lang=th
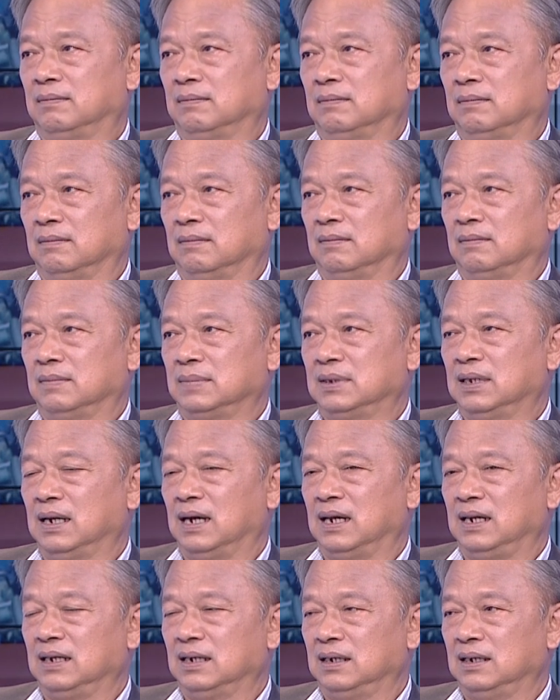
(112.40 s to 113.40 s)
ครับ ซึ่ง
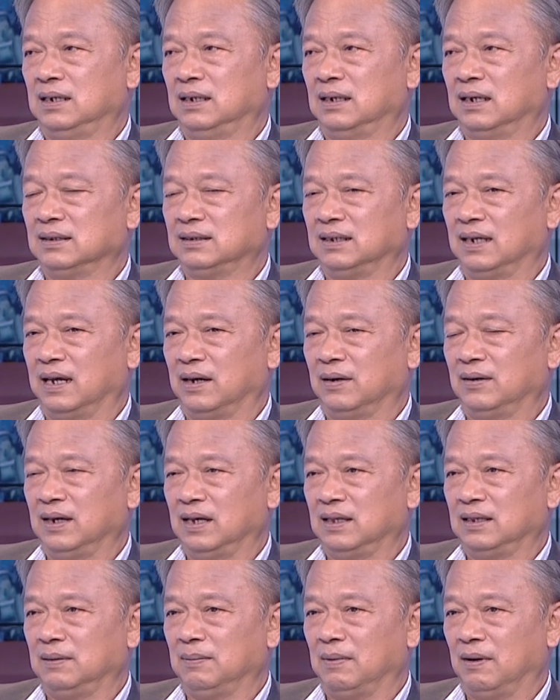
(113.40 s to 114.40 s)
อันนี้คือลักษณะของ
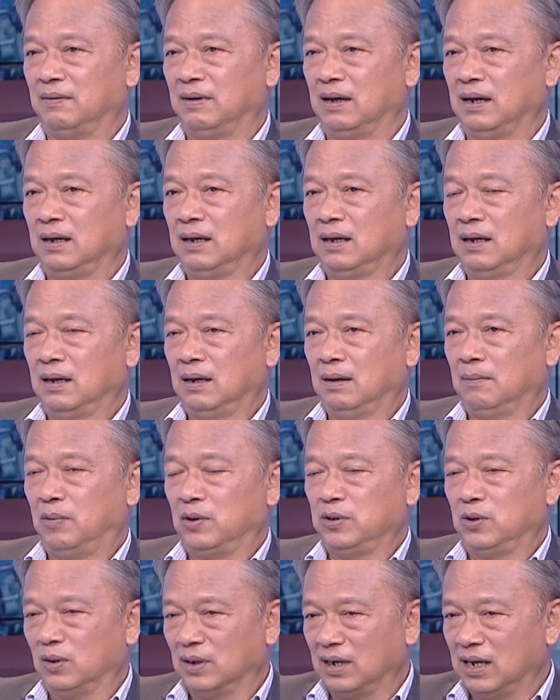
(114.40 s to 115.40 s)
การที่แบบว่าพอ
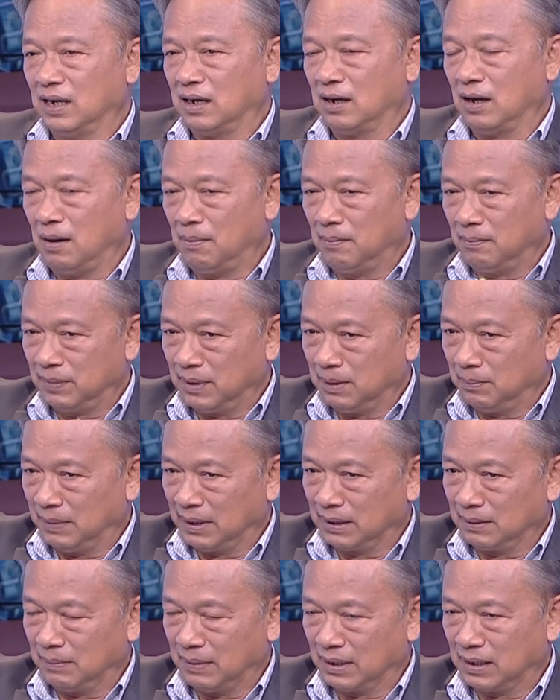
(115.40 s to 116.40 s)
ยกเลิกก็มัน
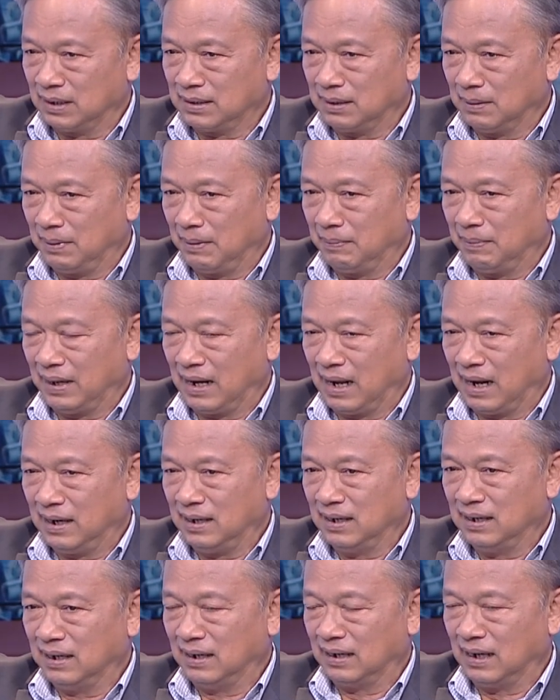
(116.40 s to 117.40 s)
มันก็จะมีปัญหา
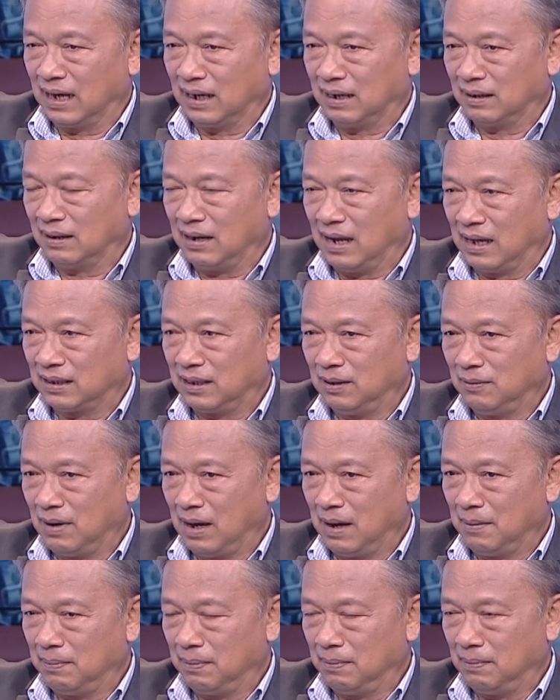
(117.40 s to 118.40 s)
ในเรื่องหลักหลักที่ว่า
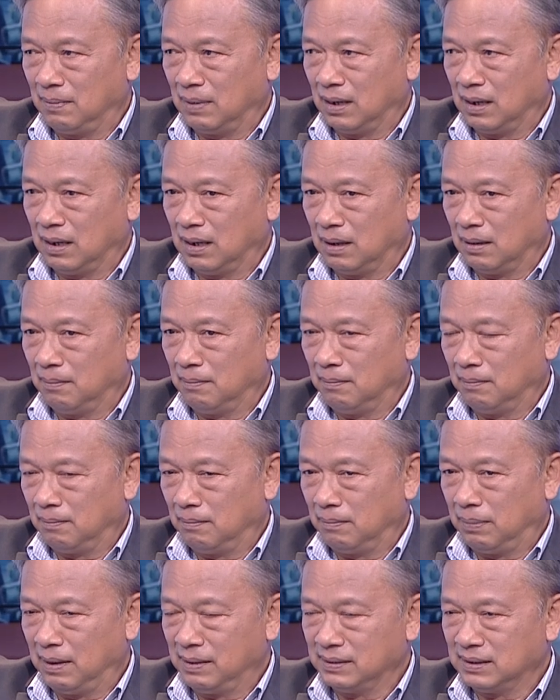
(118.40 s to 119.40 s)

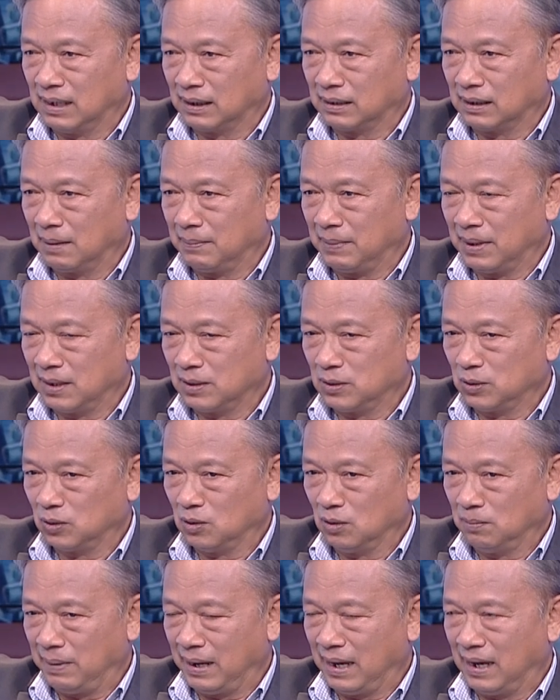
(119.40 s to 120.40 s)
พระสษัตว์กับประชาชน
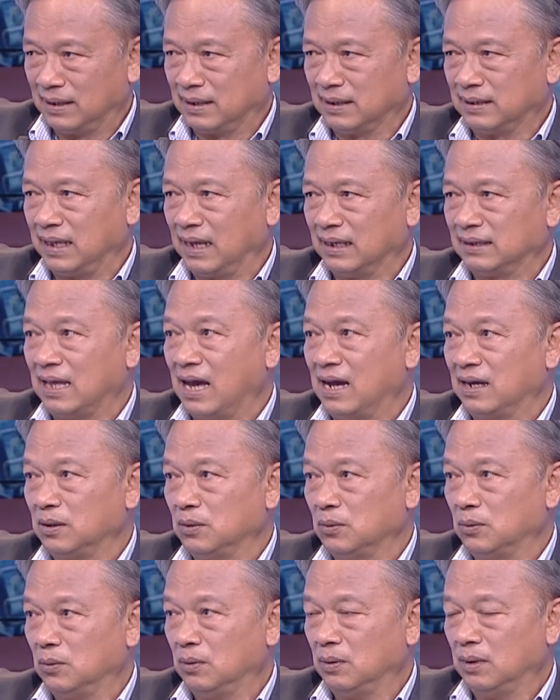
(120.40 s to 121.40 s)
ทั่วไปอาจจะแตกต่างอ
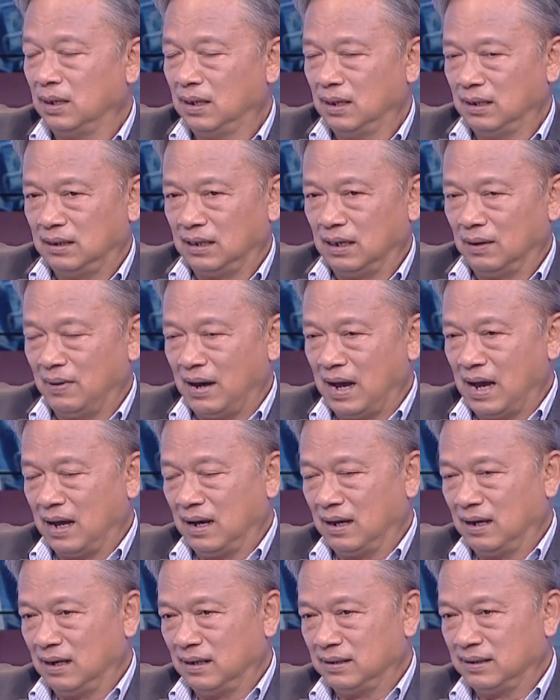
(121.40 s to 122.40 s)
ยู่ แต่ว่า
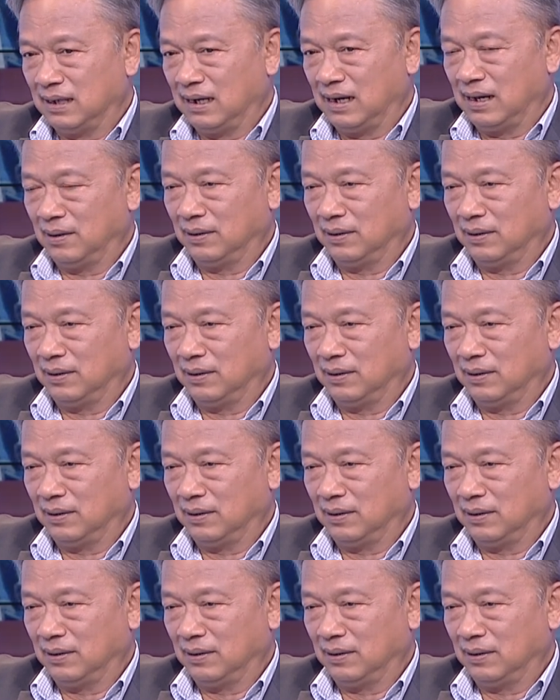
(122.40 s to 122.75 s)
เสร็จแล้ว